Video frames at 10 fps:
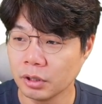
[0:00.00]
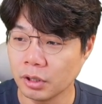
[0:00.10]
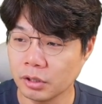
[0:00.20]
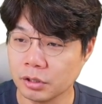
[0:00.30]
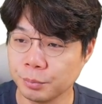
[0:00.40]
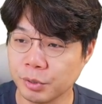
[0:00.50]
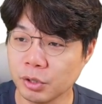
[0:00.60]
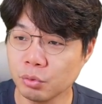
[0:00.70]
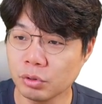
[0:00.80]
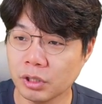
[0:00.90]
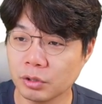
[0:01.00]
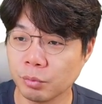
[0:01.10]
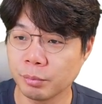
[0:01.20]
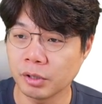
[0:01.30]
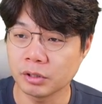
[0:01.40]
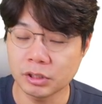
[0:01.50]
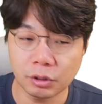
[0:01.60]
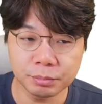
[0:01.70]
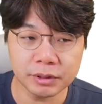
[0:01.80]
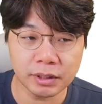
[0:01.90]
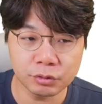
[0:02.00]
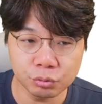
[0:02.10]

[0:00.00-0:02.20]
그래서 그 비율을 따져보면 실업자